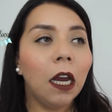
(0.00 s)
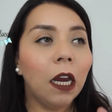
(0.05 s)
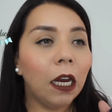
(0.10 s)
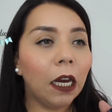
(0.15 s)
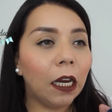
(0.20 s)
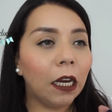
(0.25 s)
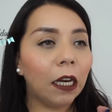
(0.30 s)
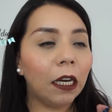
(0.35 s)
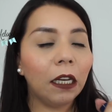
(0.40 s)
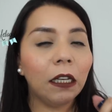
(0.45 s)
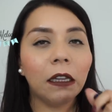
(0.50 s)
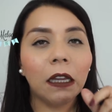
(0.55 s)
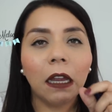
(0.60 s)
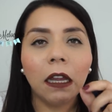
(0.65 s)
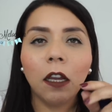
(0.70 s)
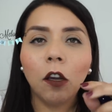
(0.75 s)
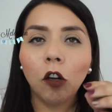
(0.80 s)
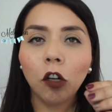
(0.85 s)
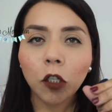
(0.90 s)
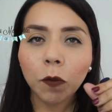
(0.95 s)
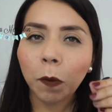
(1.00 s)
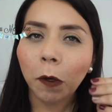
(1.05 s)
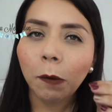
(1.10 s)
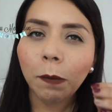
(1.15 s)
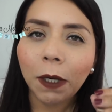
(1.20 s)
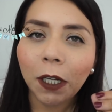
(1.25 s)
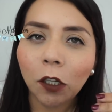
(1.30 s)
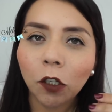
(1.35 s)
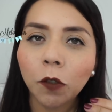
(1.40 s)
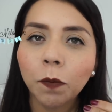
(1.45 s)
Eh, y te digo los
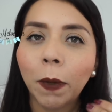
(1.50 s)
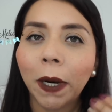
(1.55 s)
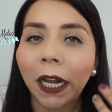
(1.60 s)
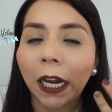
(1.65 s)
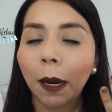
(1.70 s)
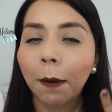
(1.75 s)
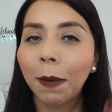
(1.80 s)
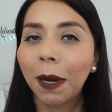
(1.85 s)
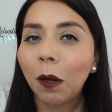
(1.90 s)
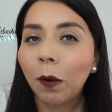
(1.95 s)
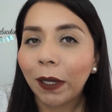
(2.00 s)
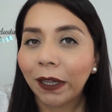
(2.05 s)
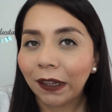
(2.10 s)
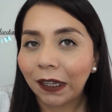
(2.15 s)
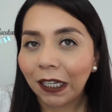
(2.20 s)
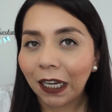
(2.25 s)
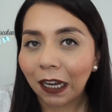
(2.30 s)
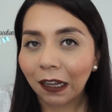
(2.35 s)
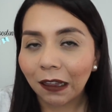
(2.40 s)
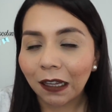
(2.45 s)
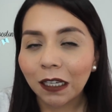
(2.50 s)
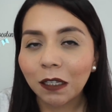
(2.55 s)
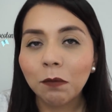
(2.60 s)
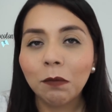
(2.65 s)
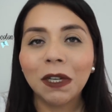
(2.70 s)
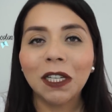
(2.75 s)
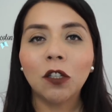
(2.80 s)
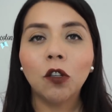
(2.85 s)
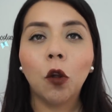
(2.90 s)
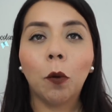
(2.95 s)
polvitos para que me lo entiendas,
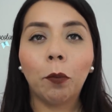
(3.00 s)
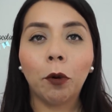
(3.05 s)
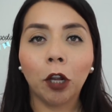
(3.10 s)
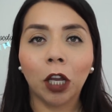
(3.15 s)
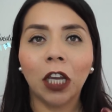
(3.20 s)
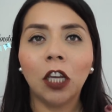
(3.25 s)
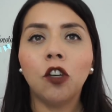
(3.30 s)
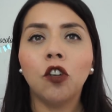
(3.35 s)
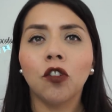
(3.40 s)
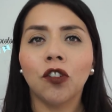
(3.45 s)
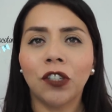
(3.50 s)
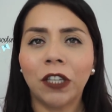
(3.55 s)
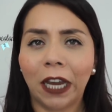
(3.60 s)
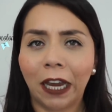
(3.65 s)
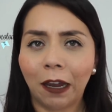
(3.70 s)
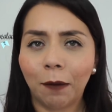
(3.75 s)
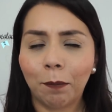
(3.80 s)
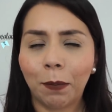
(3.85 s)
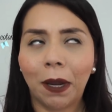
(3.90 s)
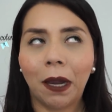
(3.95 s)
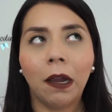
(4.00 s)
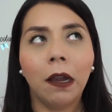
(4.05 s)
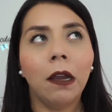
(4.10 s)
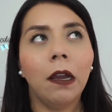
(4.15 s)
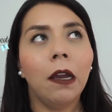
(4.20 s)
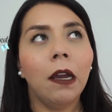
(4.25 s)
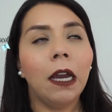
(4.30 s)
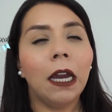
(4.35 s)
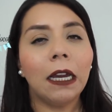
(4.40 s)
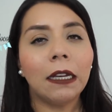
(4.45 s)
más no porque yo sepa
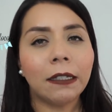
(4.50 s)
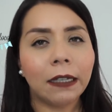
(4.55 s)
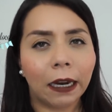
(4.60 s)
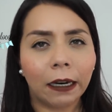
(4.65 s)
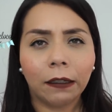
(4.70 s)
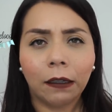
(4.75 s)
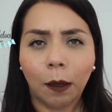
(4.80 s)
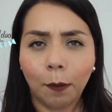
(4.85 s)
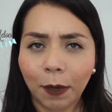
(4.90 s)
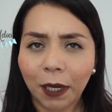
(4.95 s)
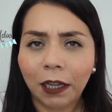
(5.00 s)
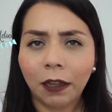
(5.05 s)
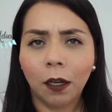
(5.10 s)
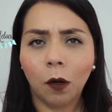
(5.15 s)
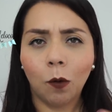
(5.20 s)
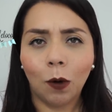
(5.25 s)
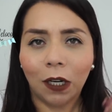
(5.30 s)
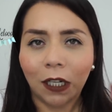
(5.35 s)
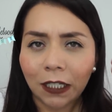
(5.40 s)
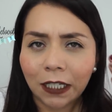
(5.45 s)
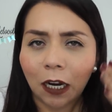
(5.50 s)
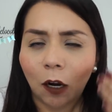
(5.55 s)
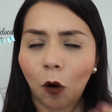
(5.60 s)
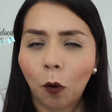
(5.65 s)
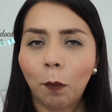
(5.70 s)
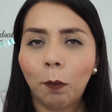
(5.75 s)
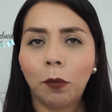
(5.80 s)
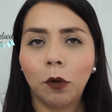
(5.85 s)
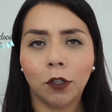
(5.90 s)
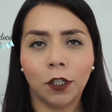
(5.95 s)
exactamente cuál es la
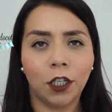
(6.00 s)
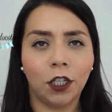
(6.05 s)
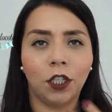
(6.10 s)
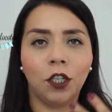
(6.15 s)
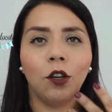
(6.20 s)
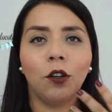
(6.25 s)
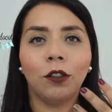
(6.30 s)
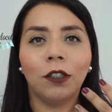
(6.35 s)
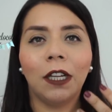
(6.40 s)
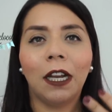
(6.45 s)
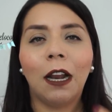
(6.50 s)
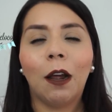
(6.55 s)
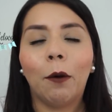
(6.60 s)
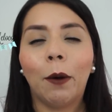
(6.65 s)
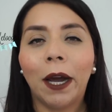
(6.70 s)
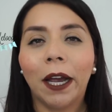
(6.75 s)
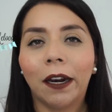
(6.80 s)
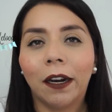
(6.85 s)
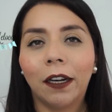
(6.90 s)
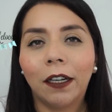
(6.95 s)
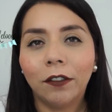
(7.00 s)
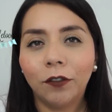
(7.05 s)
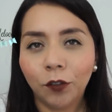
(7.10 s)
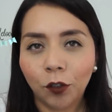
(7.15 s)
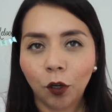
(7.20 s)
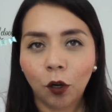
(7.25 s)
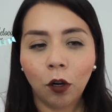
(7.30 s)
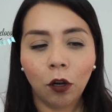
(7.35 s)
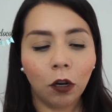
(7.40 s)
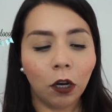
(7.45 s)
composición de la barra,
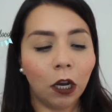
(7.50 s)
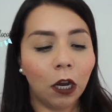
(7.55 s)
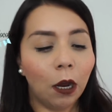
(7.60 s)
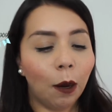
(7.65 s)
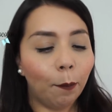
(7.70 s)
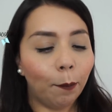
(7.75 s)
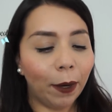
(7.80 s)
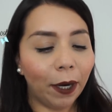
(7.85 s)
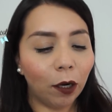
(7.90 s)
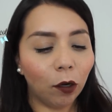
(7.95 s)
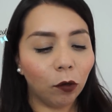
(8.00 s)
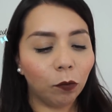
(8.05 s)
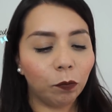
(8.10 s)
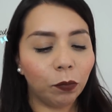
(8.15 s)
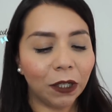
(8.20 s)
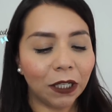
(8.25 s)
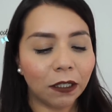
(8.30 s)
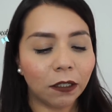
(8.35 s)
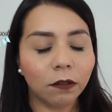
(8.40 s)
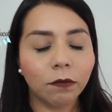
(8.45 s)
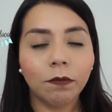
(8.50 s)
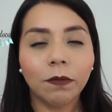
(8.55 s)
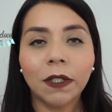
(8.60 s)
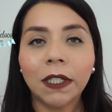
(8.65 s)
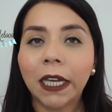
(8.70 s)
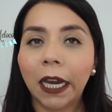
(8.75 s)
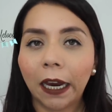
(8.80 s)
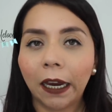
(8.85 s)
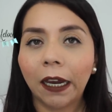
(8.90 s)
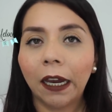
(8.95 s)
no, pero pues
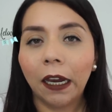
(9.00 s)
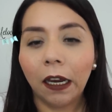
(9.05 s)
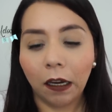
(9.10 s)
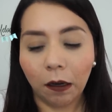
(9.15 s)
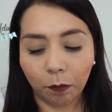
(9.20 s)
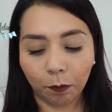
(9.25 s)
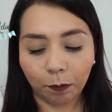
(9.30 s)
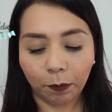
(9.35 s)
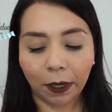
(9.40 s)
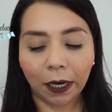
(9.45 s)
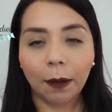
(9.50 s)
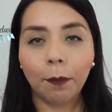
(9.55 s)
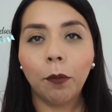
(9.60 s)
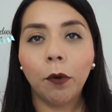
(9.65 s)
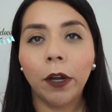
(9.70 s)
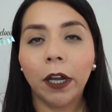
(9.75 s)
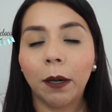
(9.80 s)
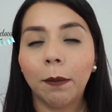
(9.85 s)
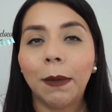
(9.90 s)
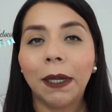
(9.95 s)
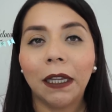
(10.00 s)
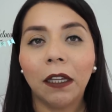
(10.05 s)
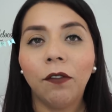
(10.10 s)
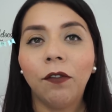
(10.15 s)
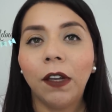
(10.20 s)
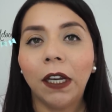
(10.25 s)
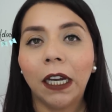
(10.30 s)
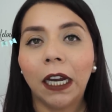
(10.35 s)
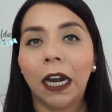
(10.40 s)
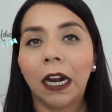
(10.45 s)
sé que para poder
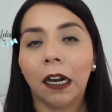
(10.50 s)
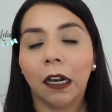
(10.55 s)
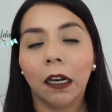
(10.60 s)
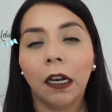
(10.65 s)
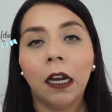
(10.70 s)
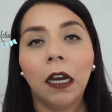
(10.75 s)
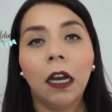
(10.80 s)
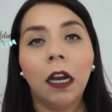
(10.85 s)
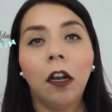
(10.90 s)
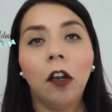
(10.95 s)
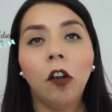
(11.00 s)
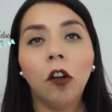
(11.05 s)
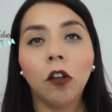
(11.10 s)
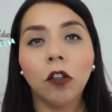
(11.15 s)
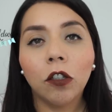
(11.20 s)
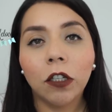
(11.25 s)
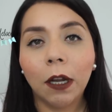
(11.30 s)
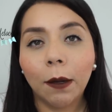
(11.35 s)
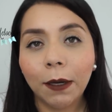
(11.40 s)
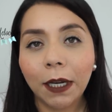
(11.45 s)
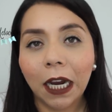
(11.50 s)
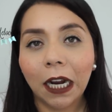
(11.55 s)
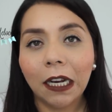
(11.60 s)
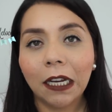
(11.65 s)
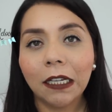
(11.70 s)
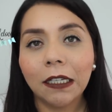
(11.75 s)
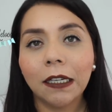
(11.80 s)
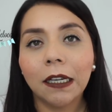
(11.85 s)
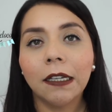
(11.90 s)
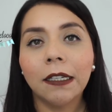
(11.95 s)
matificar los
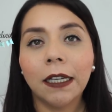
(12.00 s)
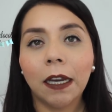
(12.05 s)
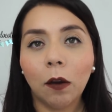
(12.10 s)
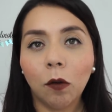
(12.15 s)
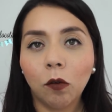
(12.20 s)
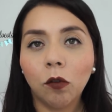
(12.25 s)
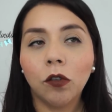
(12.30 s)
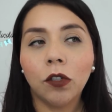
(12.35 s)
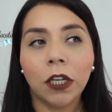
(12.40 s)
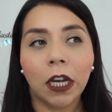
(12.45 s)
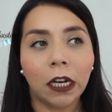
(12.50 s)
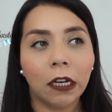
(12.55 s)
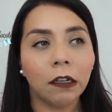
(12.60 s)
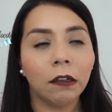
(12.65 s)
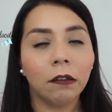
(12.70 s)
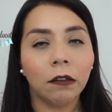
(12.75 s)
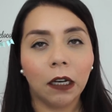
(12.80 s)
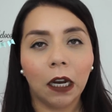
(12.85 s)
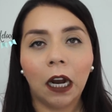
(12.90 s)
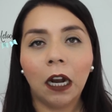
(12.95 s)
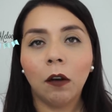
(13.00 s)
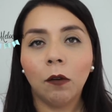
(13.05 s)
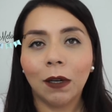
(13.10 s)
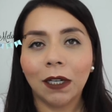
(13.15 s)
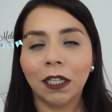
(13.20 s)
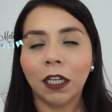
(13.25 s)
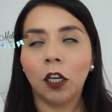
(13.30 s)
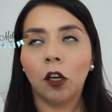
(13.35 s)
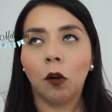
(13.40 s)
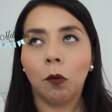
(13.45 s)
labiales se usan algo
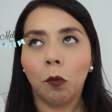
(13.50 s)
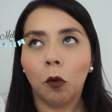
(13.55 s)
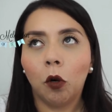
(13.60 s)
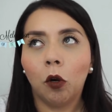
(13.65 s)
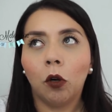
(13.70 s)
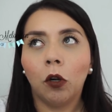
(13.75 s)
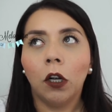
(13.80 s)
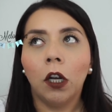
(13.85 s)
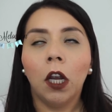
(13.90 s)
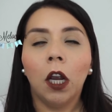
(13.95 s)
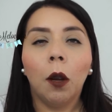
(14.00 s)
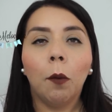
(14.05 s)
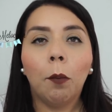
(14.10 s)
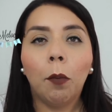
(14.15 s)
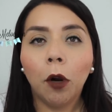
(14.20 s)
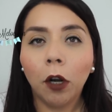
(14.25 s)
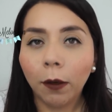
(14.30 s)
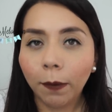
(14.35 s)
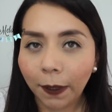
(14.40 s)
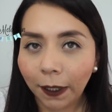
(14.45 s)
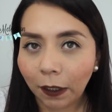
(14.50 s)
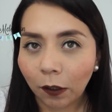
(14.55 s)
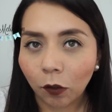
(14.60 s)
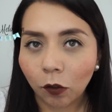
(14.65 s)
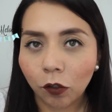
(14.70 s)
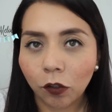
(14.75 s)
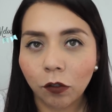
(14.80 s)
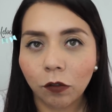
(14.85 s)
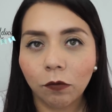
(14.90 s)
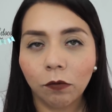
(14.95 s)
así como
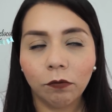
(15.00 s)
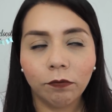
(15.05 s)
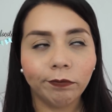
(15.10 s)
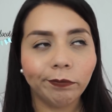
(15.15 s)
polvitos,